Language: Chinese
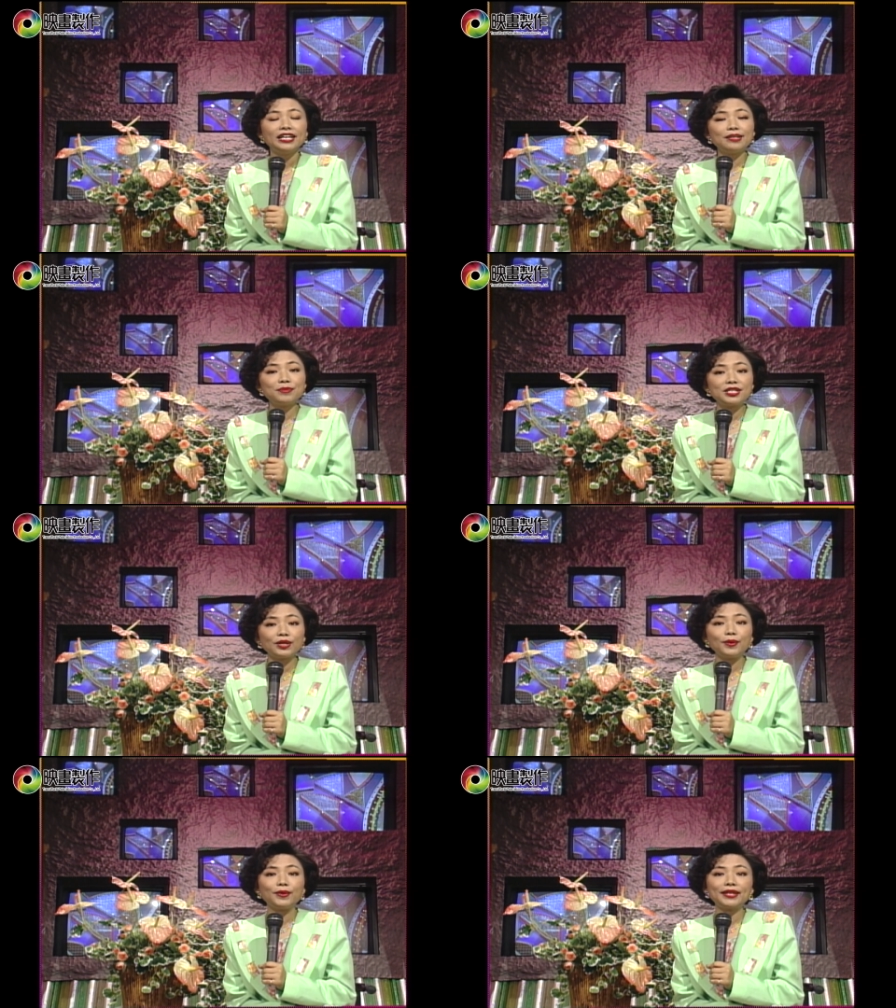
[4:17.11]
那么
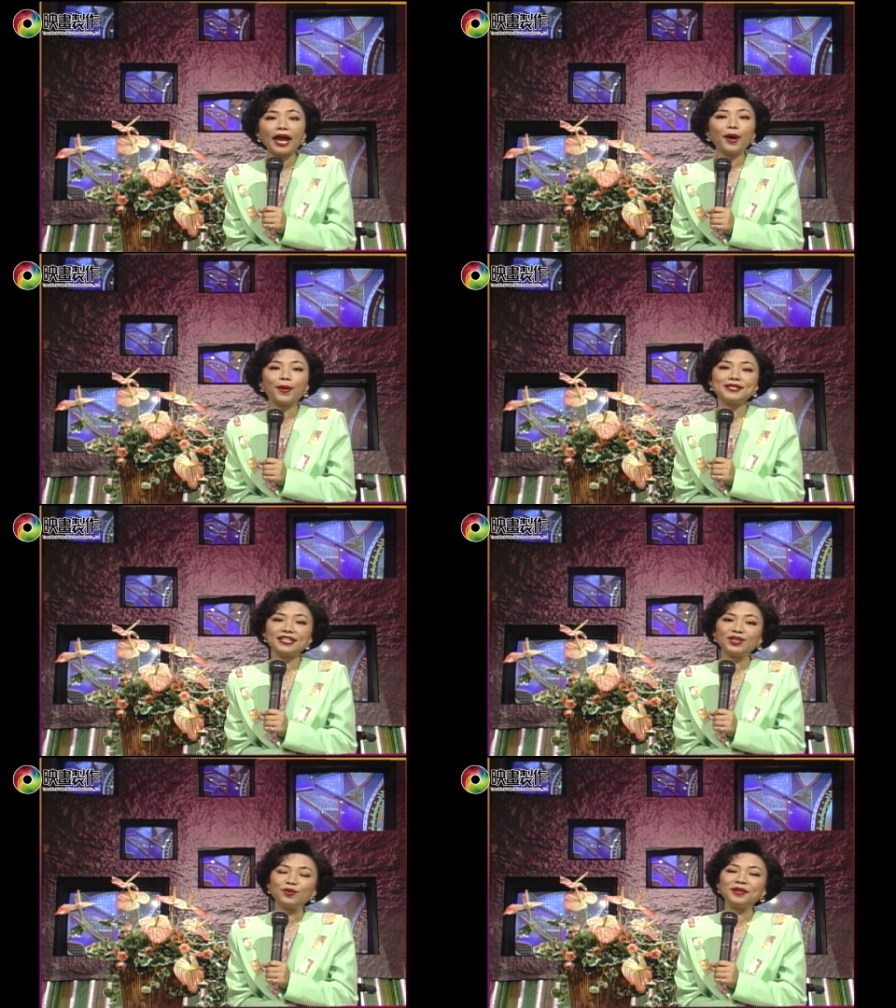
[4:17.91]
至于待会儿
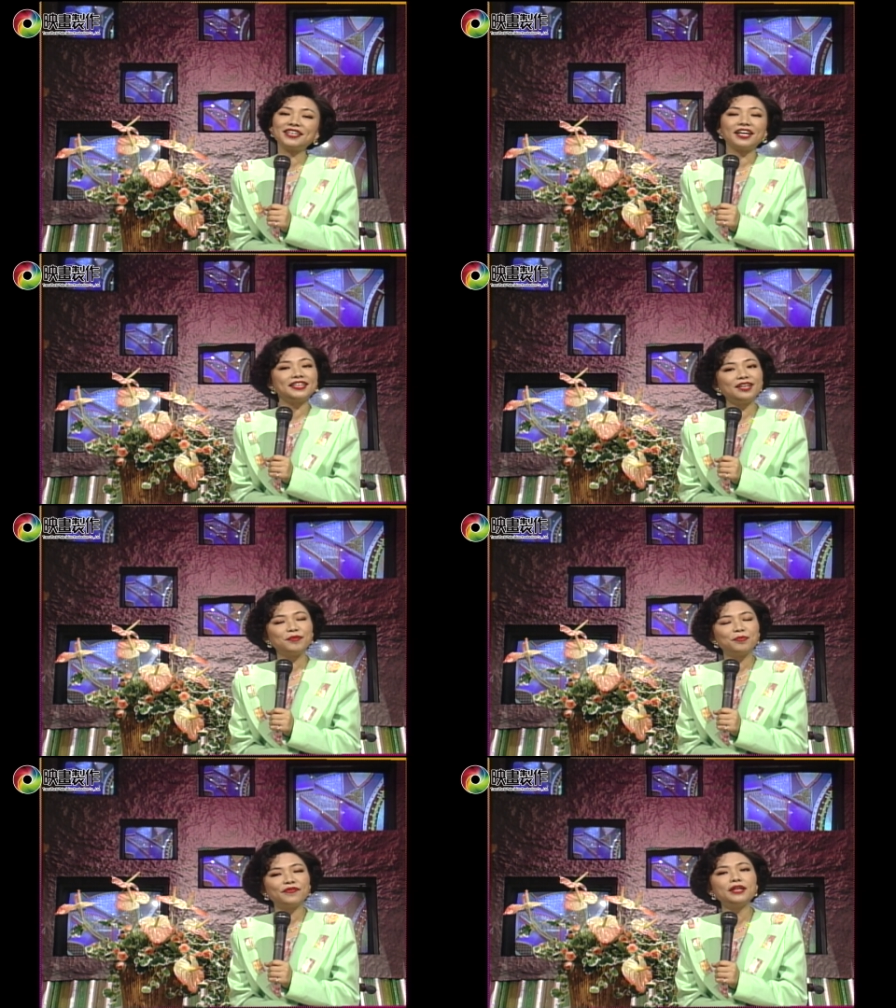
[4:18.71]
在第五名到第一
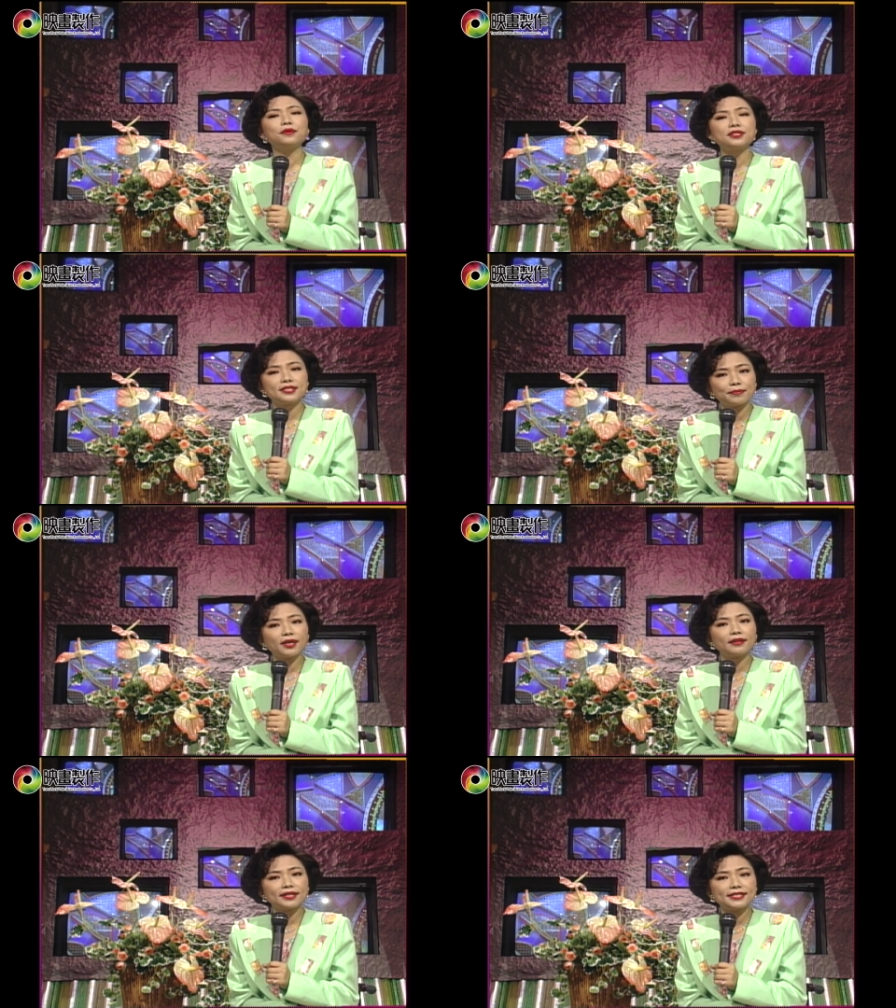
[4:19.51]
名的部分又是怎么
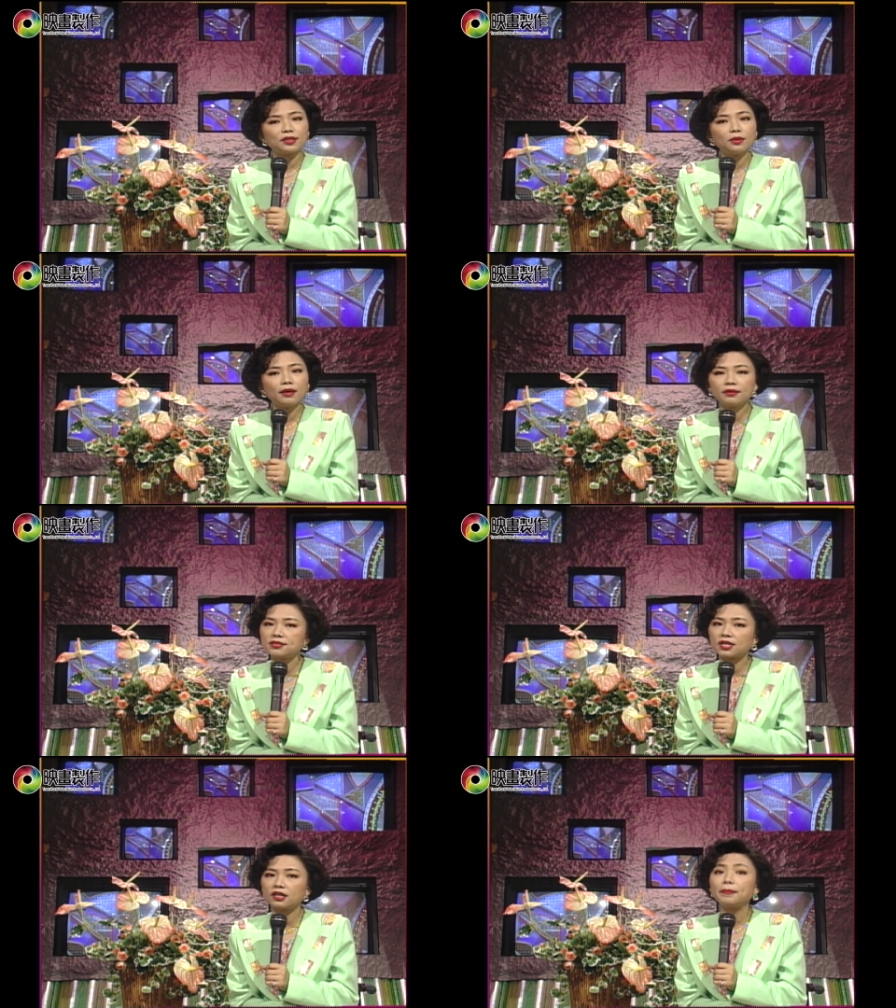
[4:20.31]
样的一个情况呢？
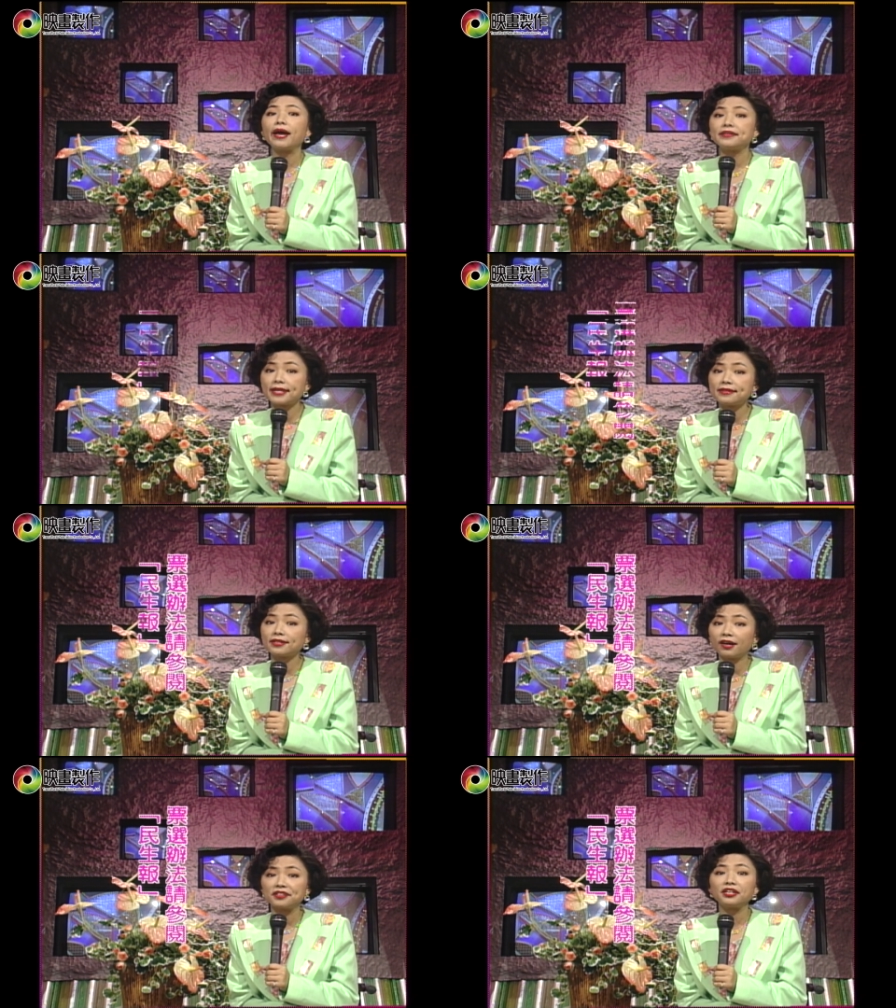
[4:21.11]
这个礼拜战
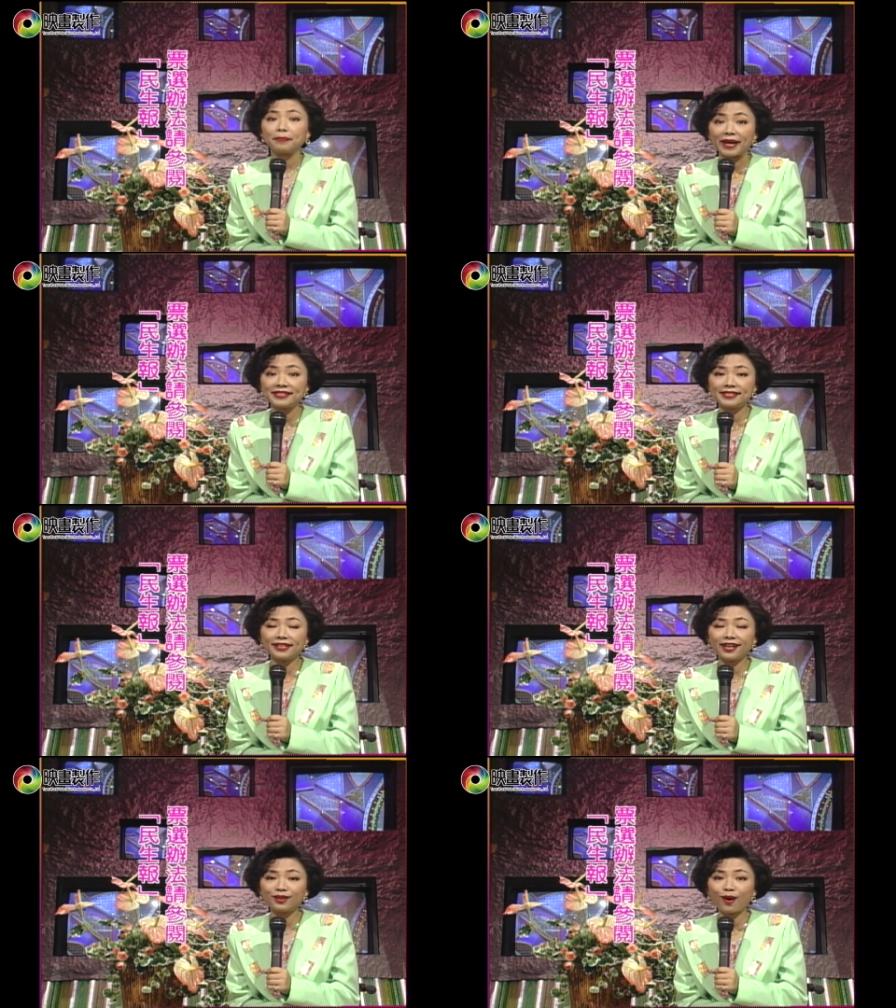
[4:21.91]
争好像也蛮激
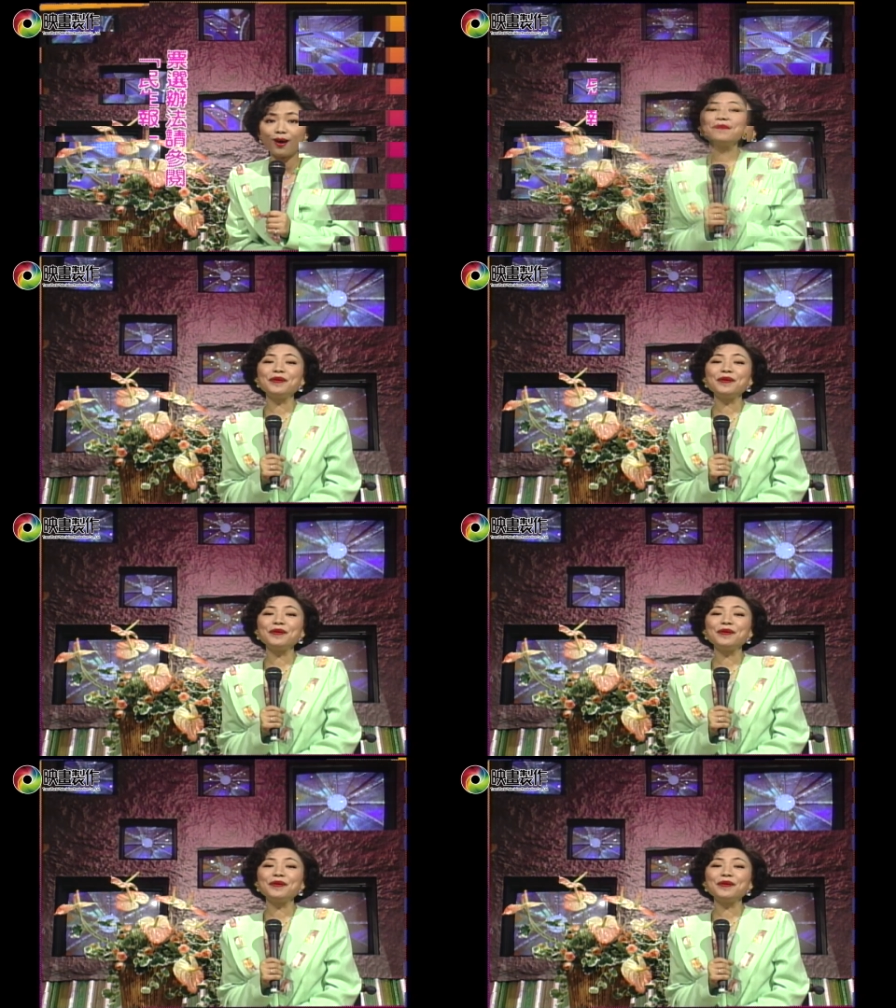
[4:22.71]
烈的哦。